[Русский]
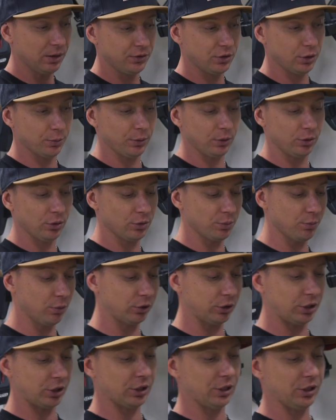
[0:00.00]
все
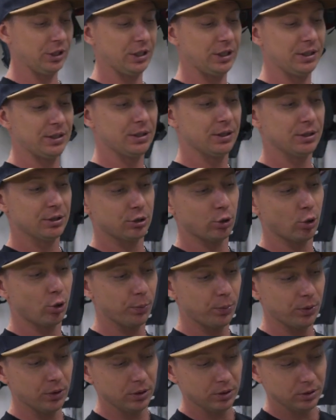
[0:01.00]
предусмотрено, есть
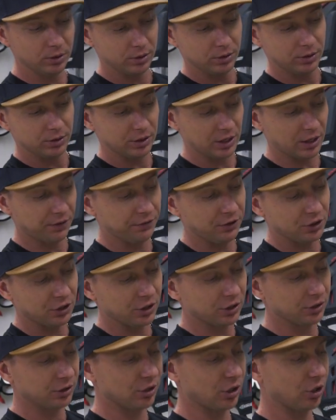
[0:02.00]
стропы на
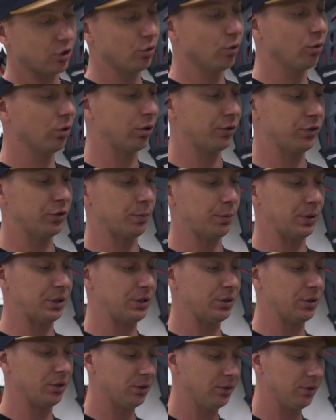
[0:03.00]
фишках, на защелках, все
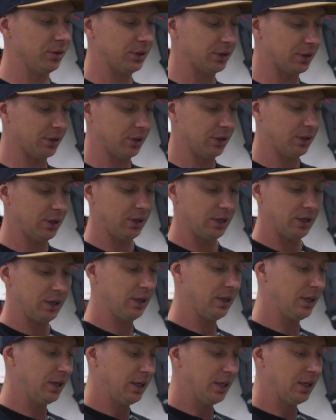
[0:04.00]
пристегивается.
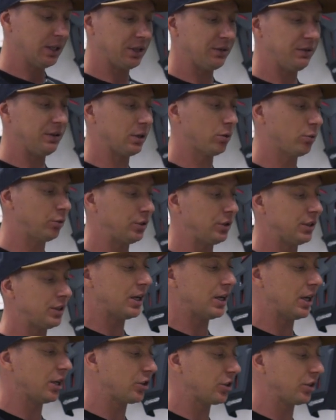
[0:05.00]
Сверху
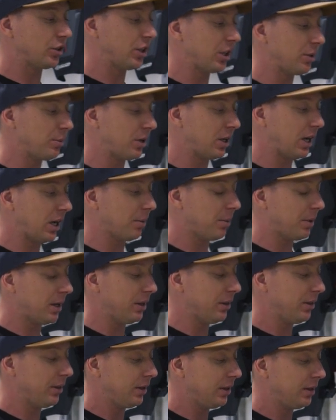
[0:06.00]
также
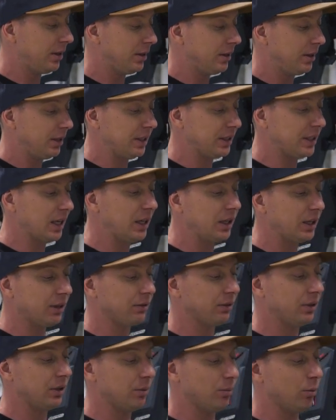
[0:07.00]
термокарман,
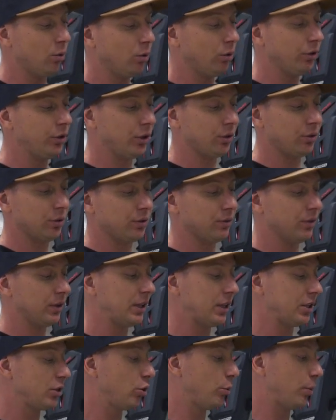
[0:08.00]
изолированные молнии, то есть
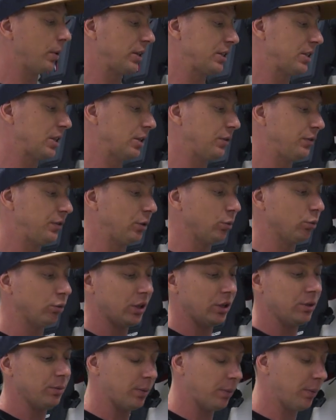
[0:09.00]
вода 100%
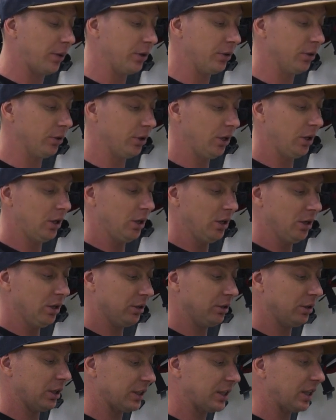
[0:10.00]
никуда не попадет.
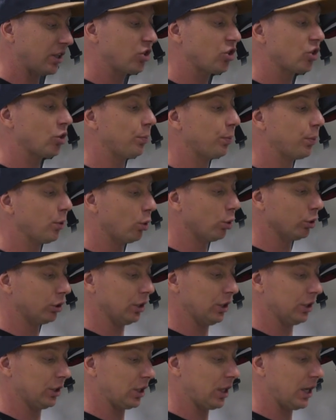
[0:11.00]
Достаточно
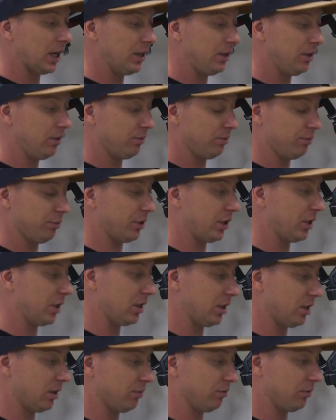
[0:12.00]
плотная ткань,
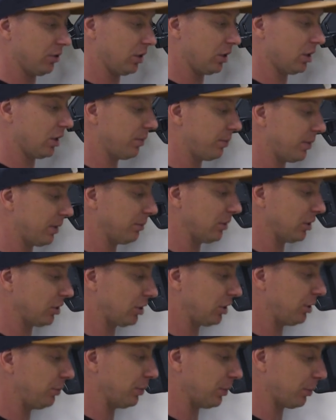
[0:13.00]
прям такая, прям
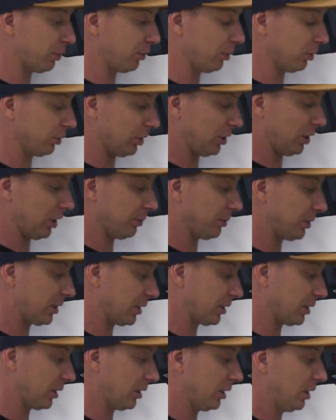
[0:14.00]
даже гиперплотная, я бы
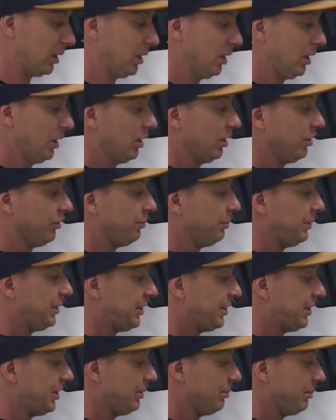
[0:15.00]
сказал.
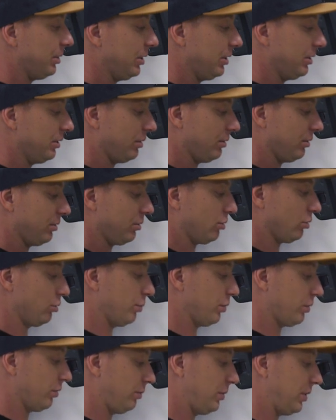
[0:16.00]
Вместимый,
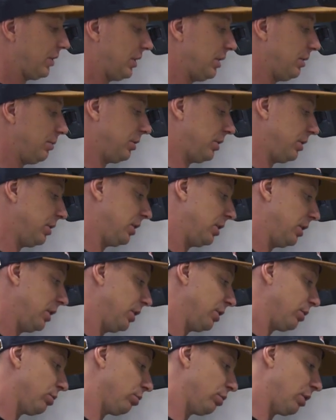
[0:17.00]
супер вместимый.
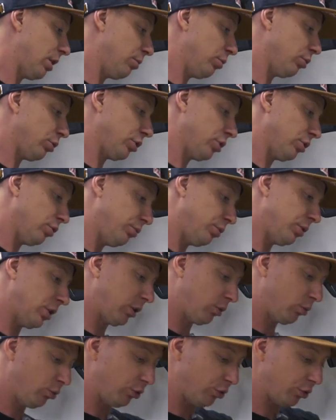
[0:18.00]
Сюда можно
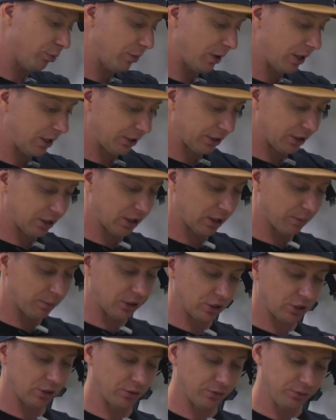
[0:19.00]
убирать кучу маленьких
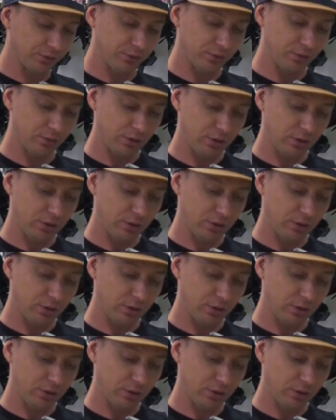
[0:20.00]
кармашков